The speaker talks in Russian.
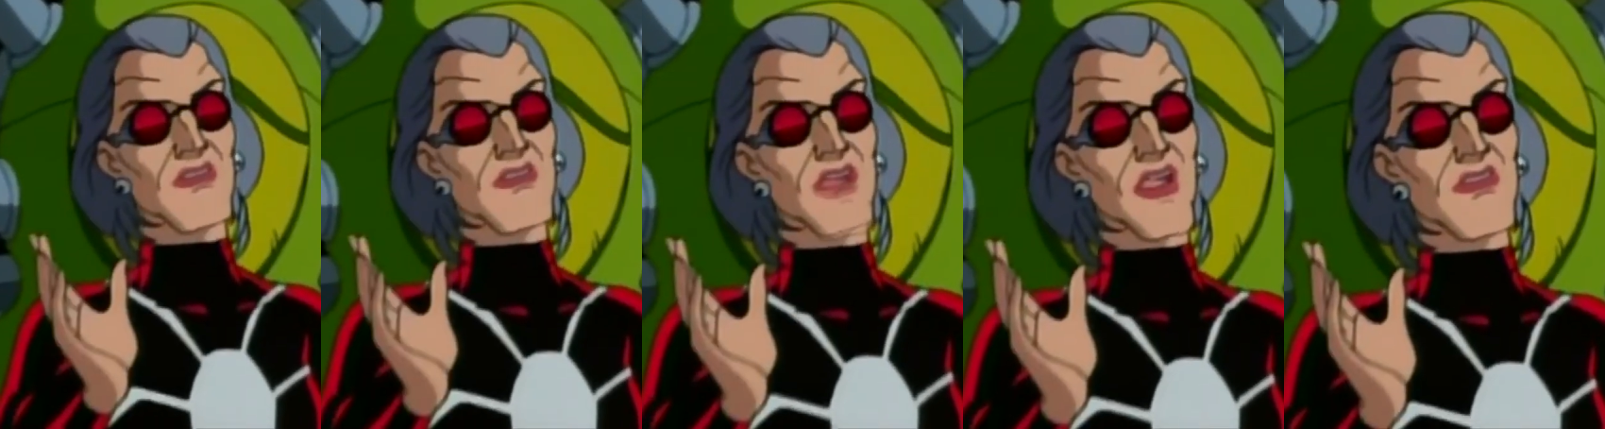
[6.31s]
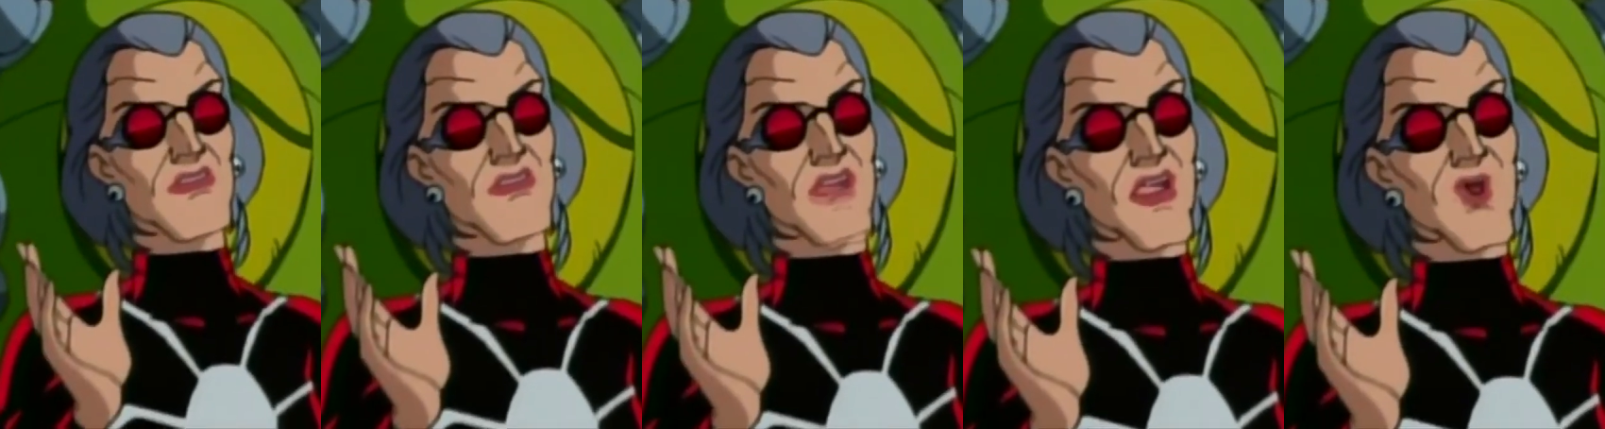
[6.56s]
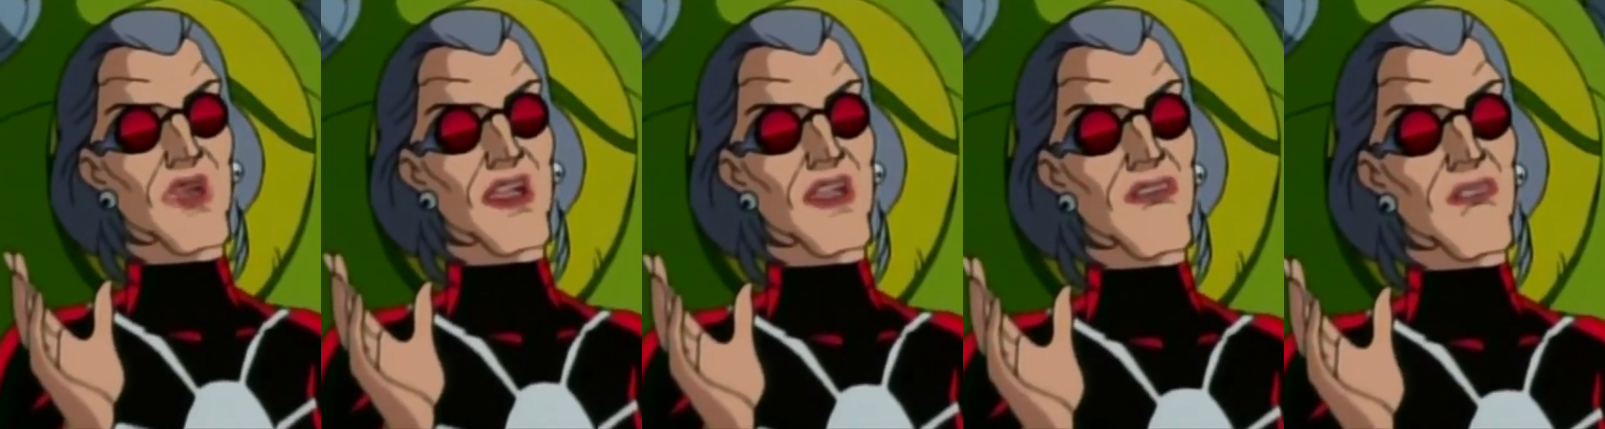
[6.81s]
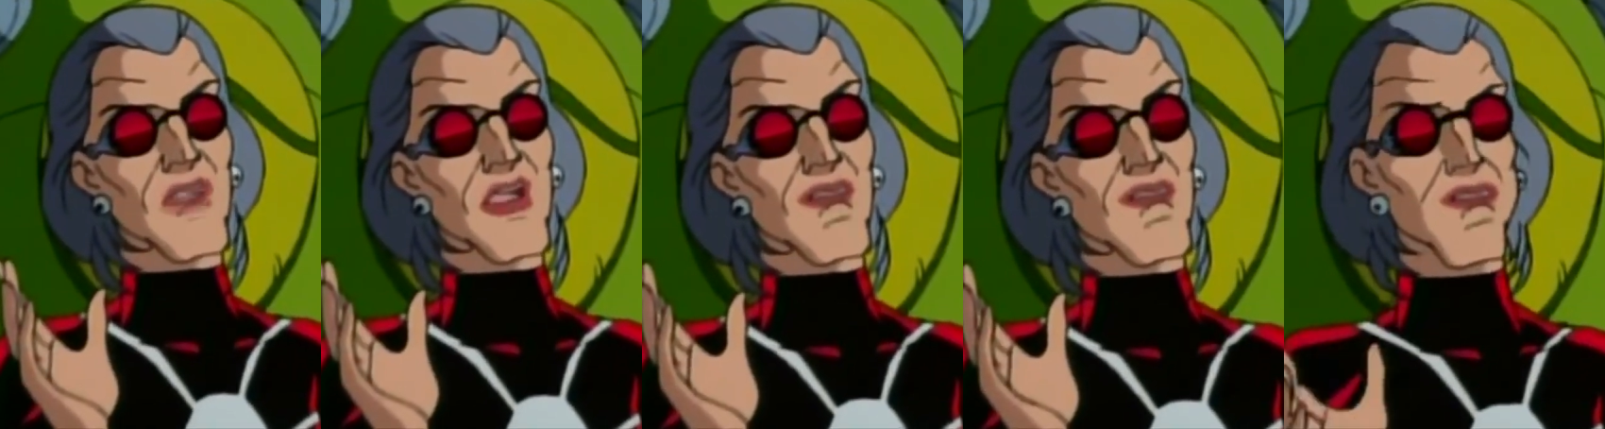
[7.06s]
а монстр,
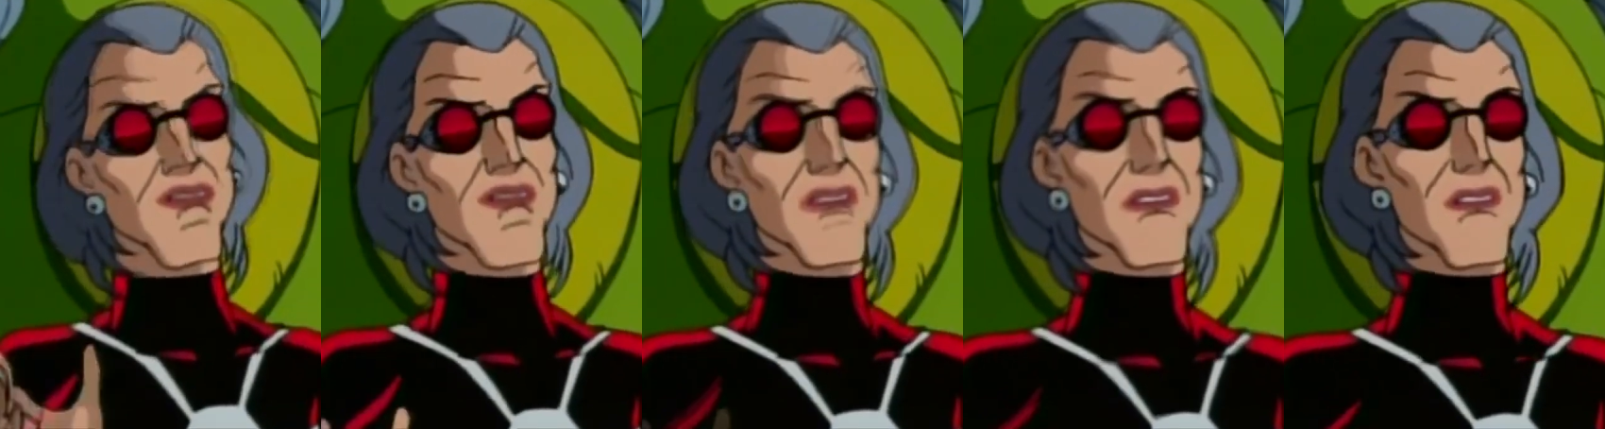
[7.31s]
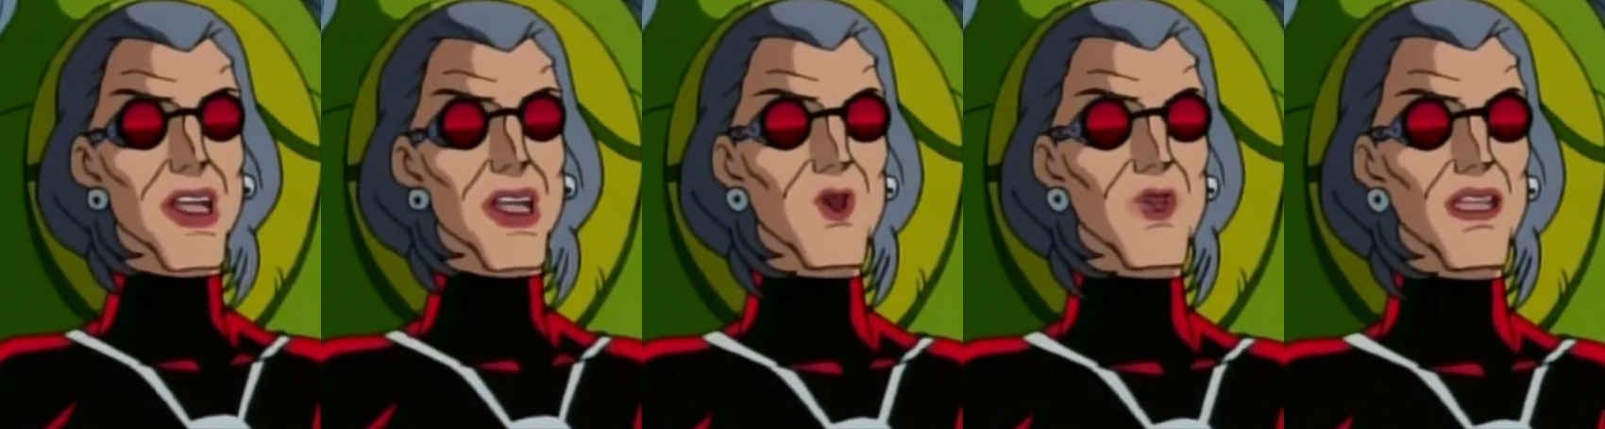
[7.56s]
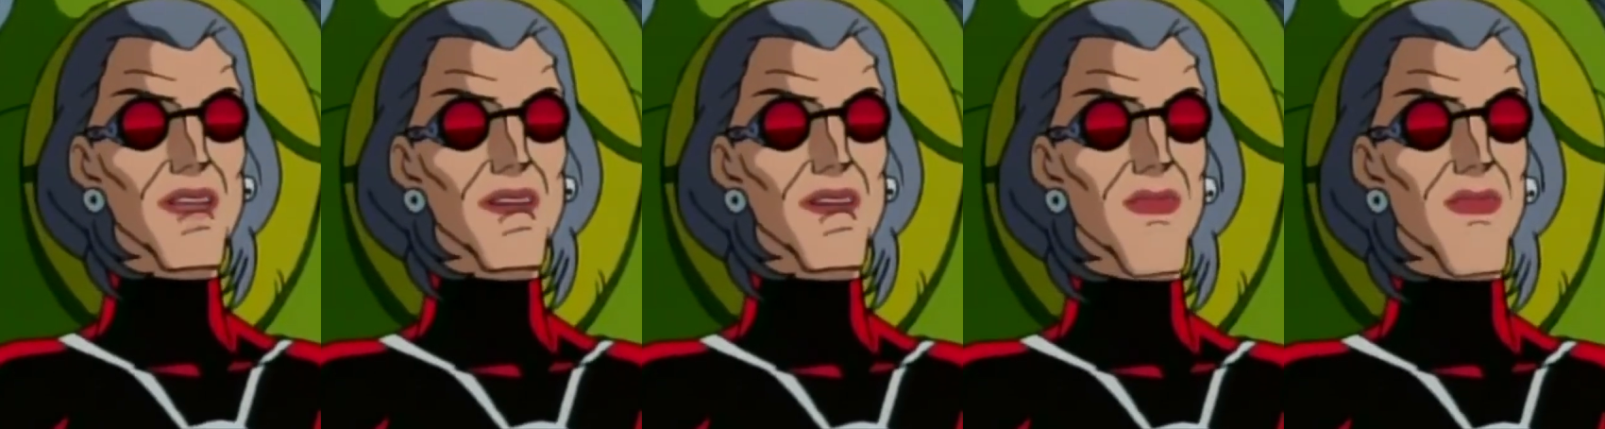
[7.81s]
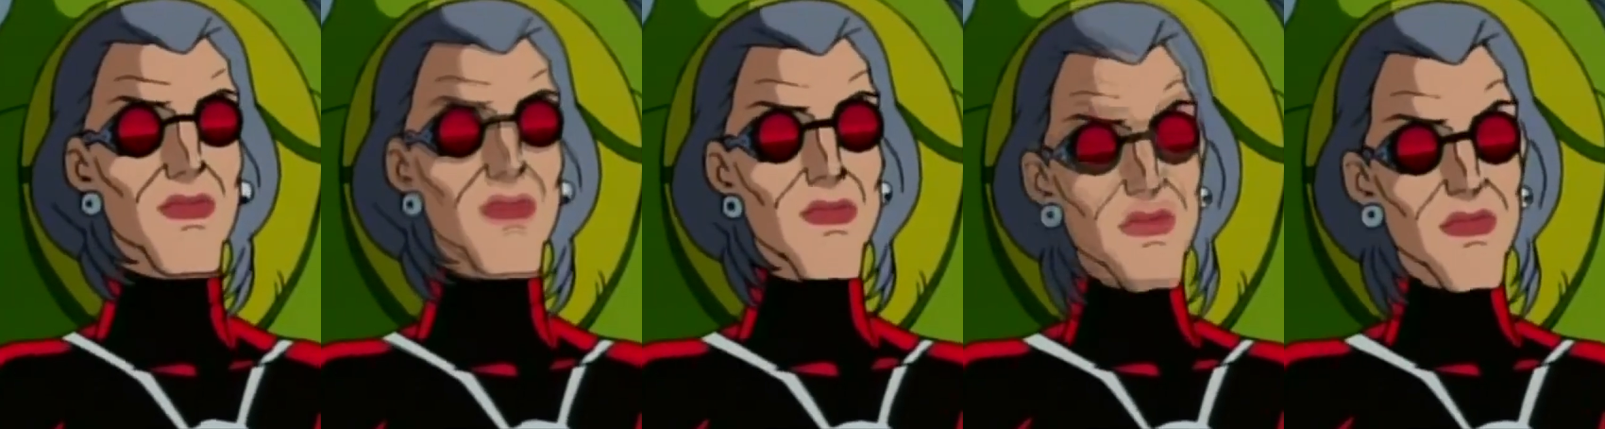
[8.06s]
с которым вы
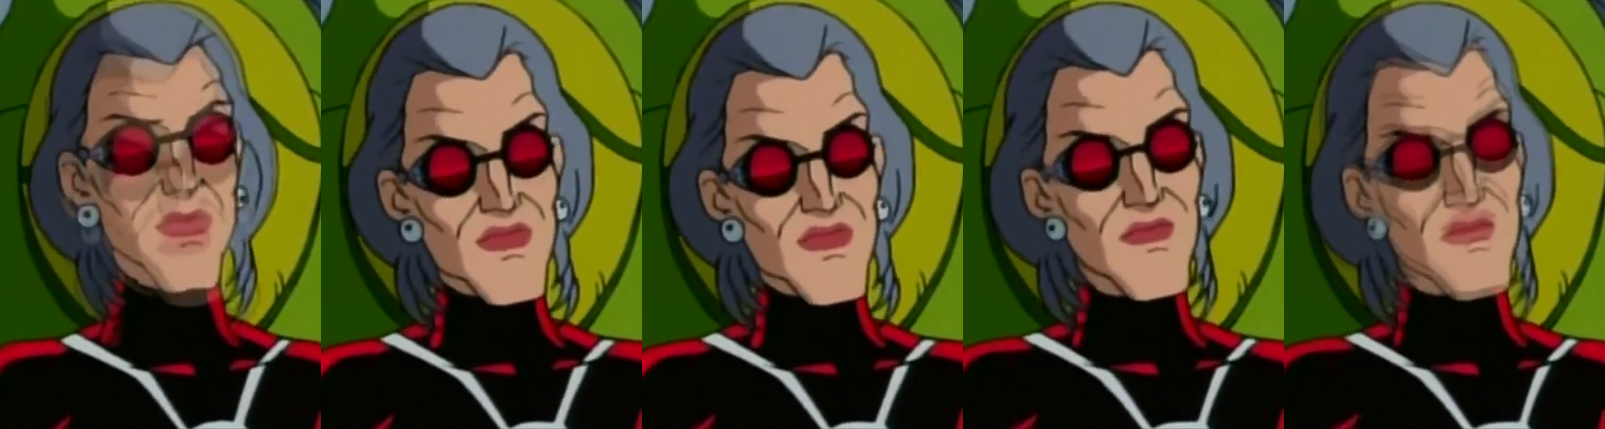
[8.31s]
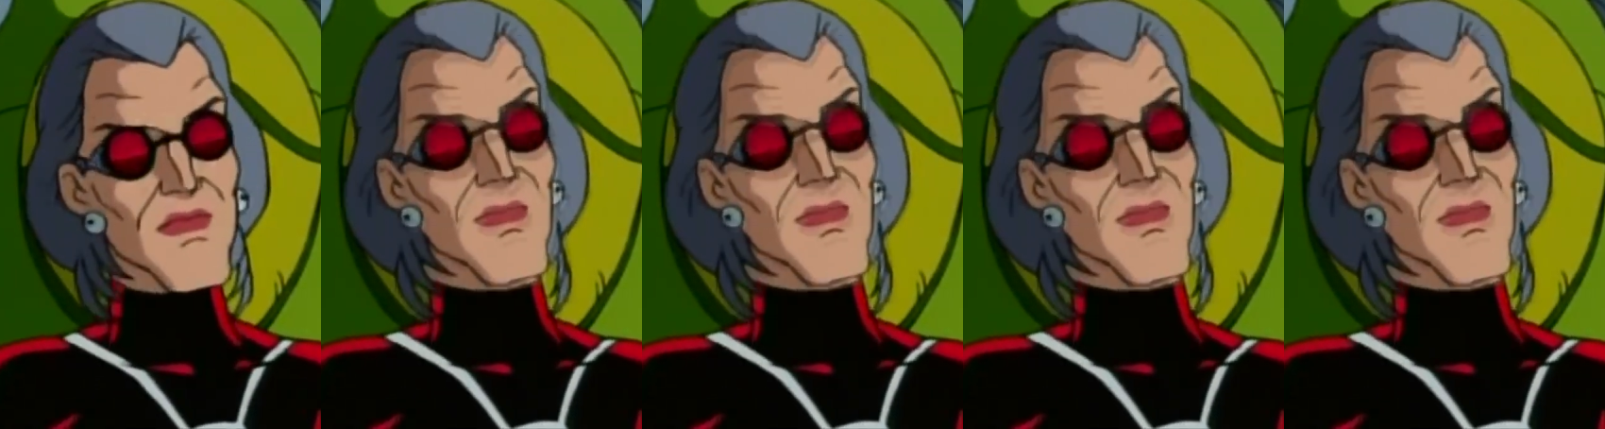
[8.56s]
столкнулись, его